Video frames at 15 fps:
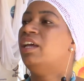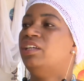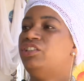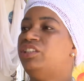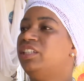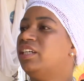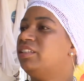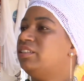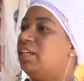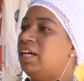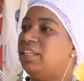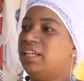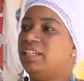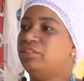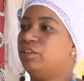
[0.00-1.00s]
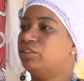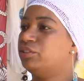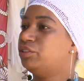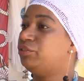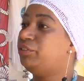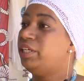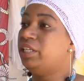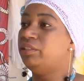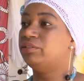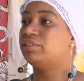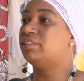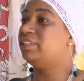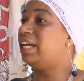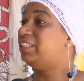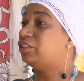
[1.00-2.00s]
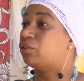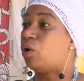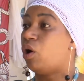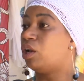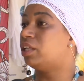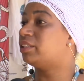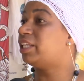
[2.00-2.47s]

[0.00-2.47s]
Xinga a, ah, a ah, nossos filhos na escola,